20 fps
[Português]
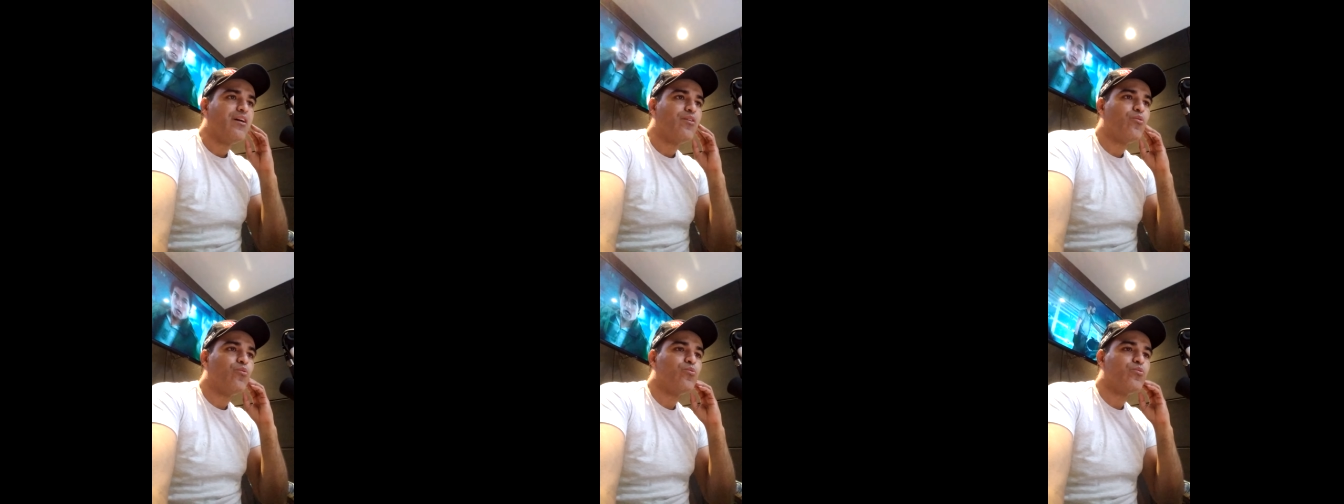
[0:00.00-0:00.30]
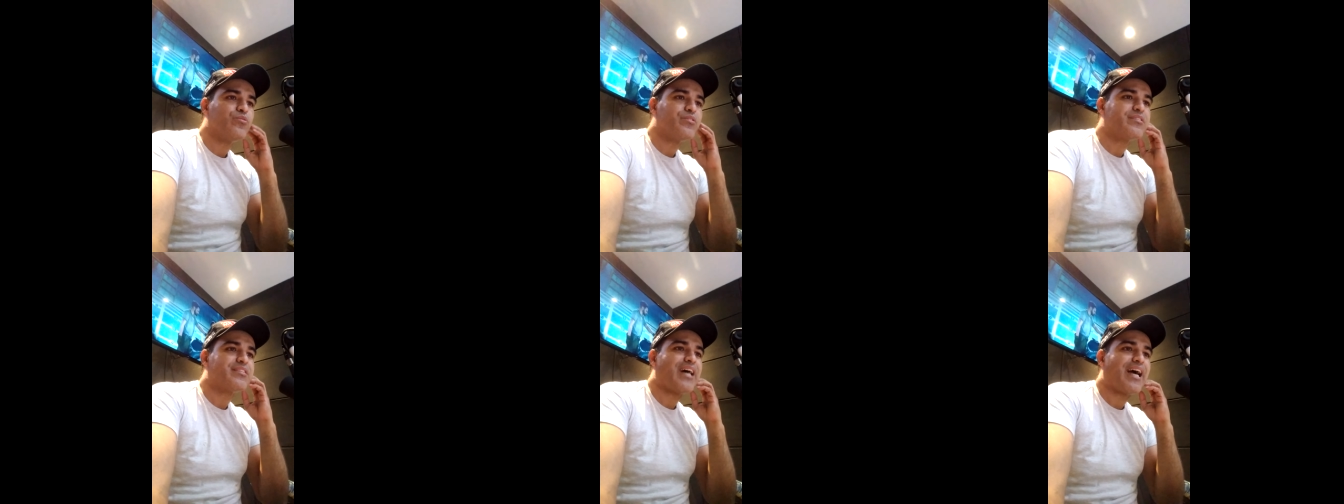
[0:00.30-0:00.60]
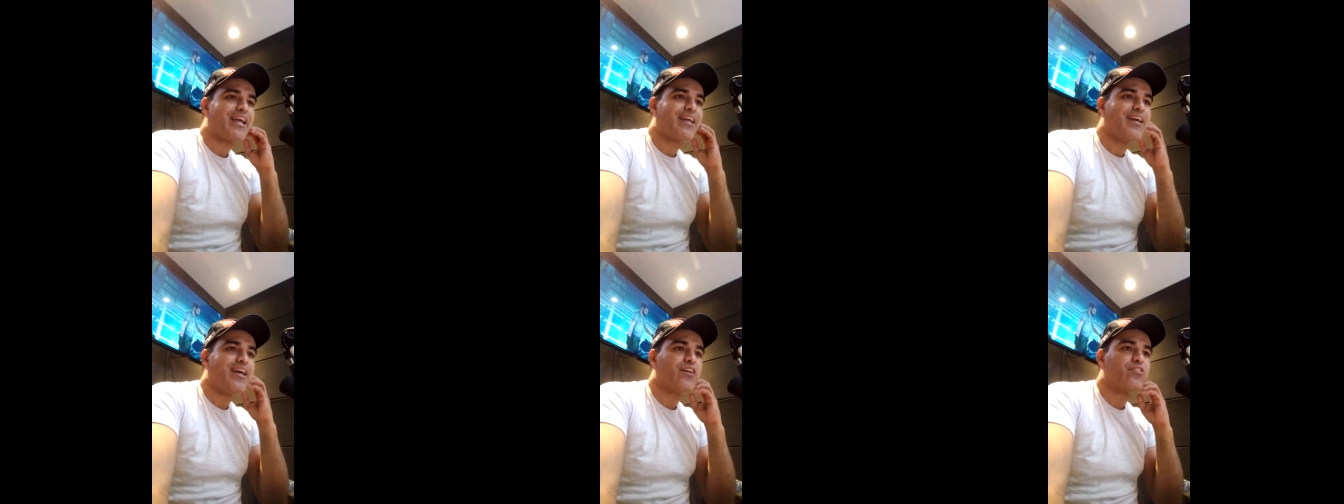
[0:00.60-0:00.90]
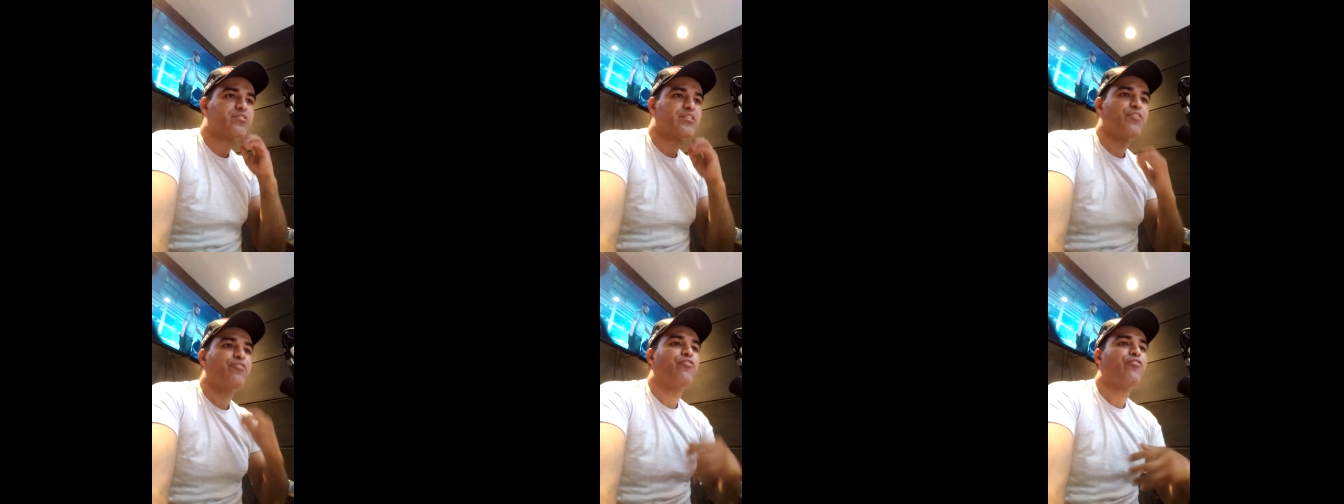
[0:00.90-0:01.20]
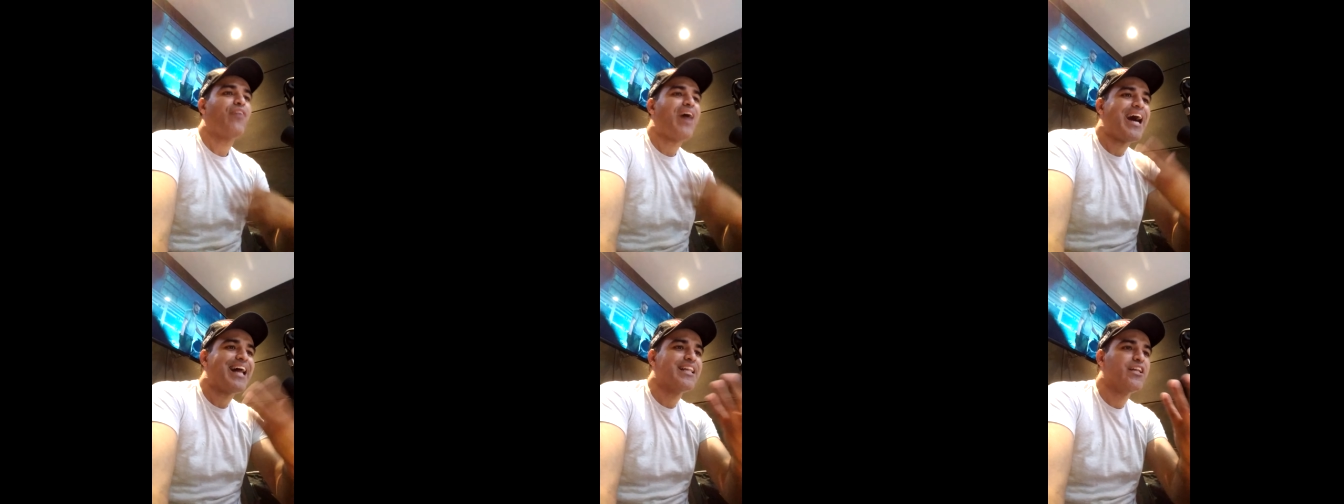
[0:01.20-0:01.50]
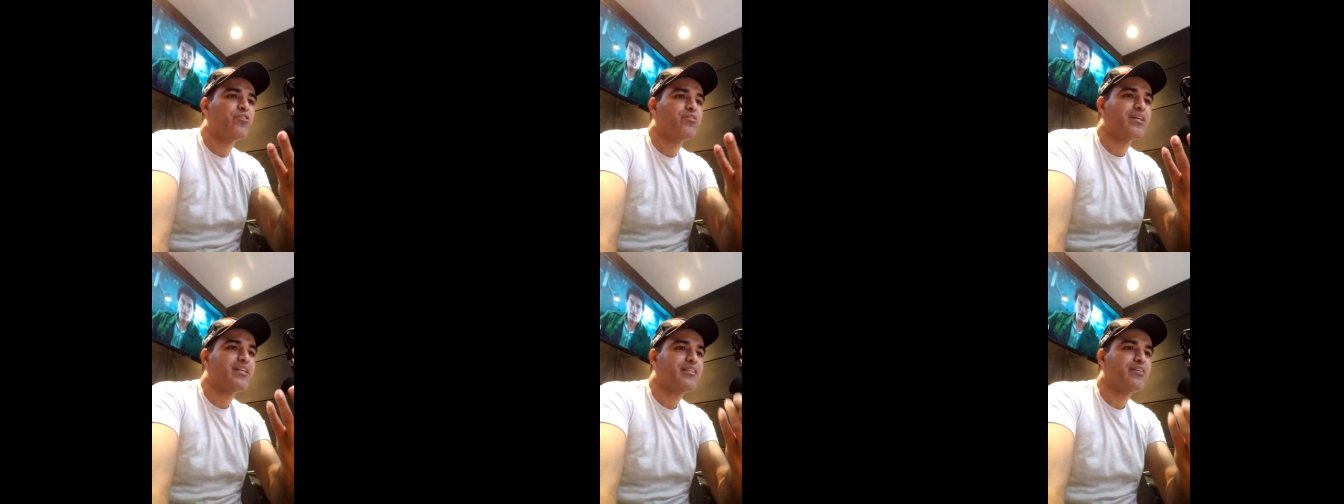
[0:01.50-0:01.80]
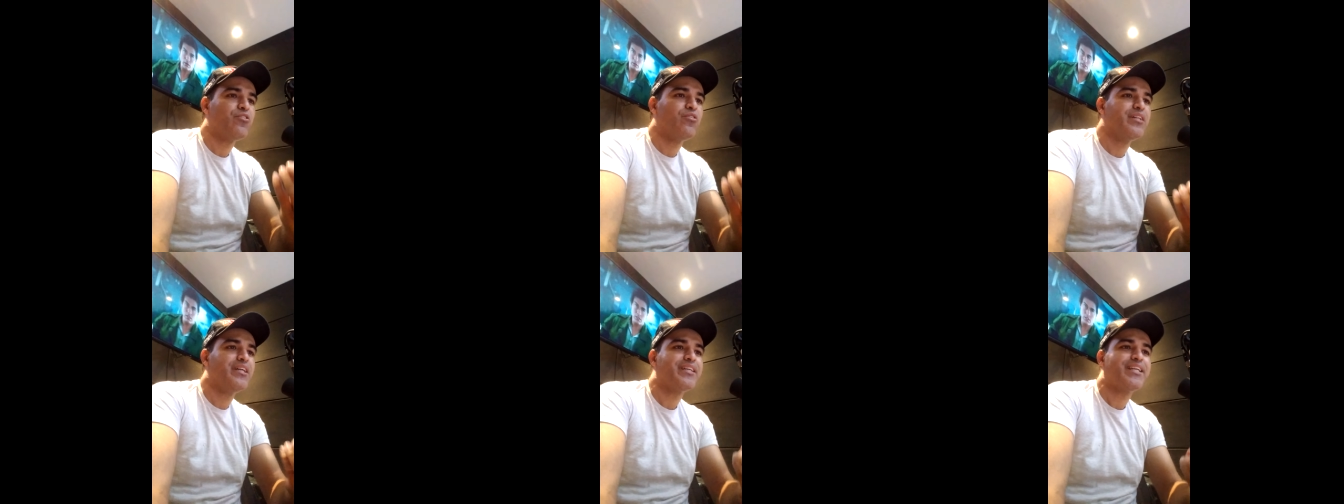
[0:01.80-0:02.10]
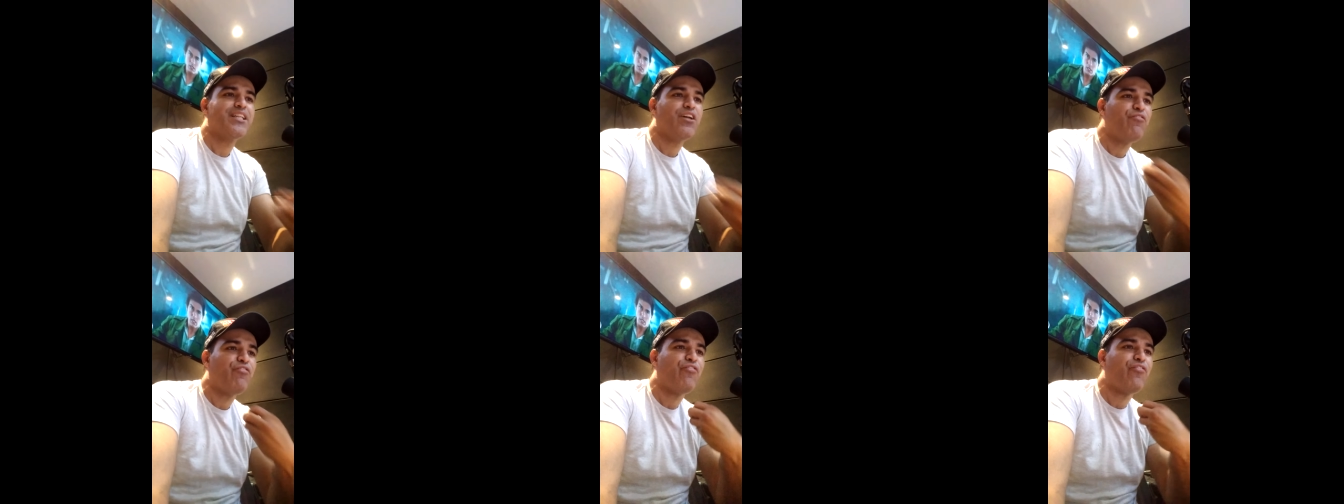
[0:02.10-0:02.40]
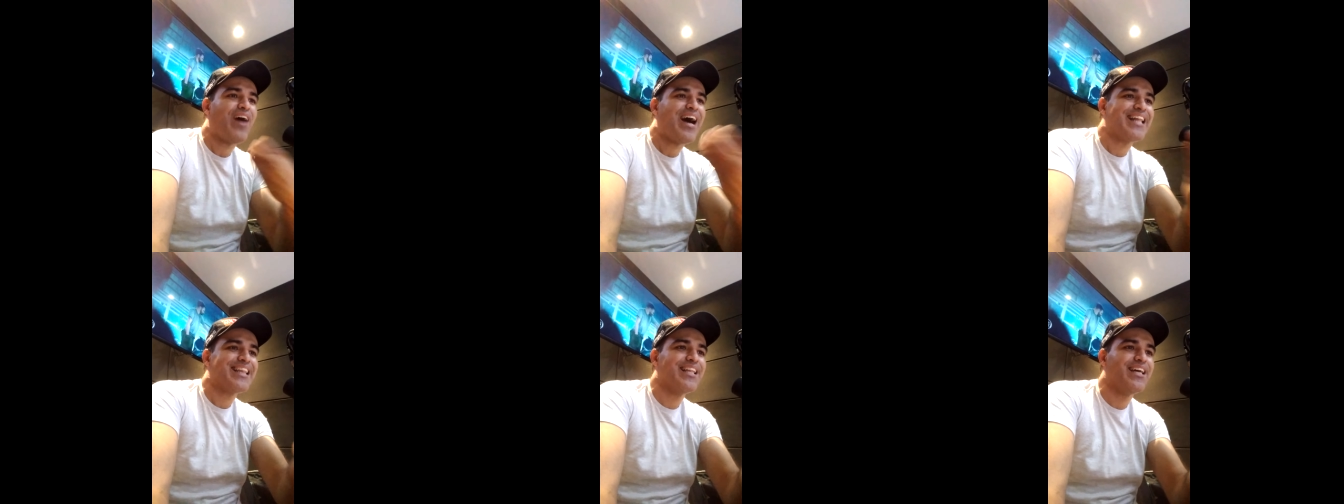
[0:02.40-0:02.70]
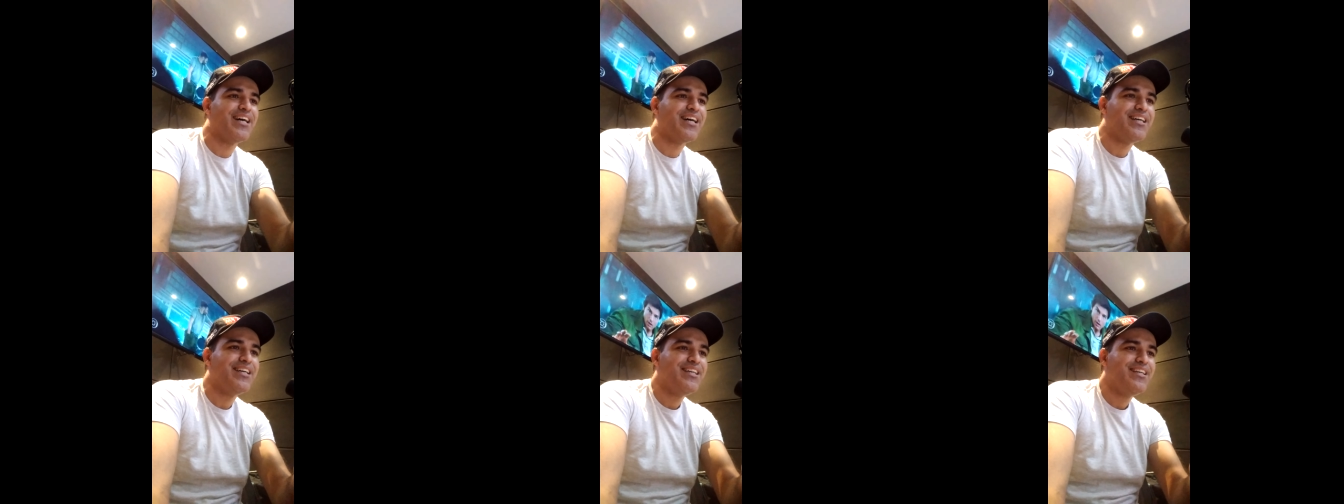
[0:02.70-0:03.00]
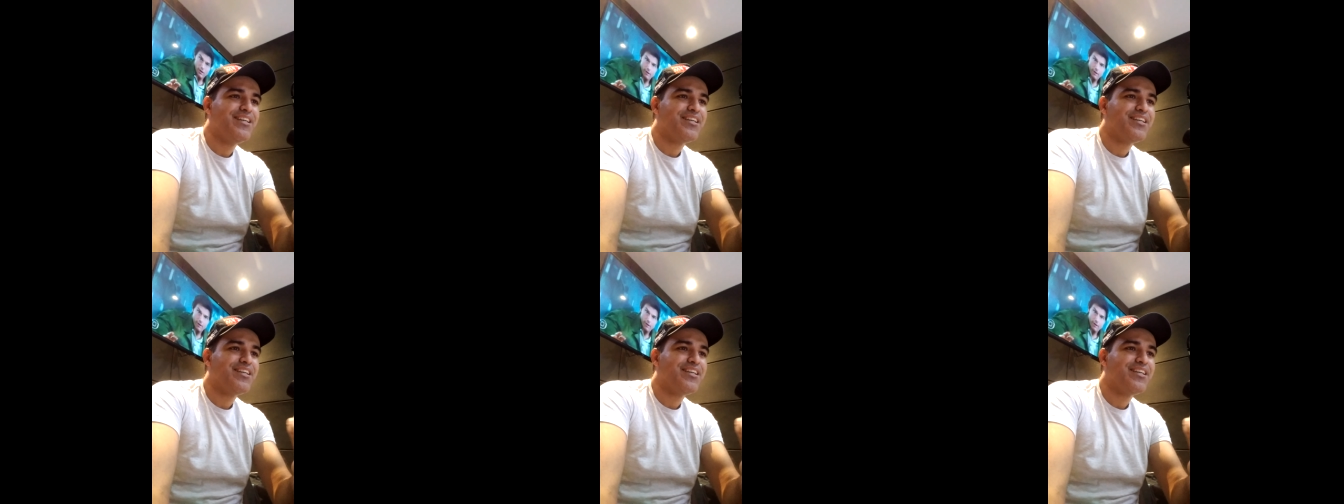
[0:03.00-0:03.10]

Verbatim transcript: os zagueiros, que falam, né? Tem goleiro que não fala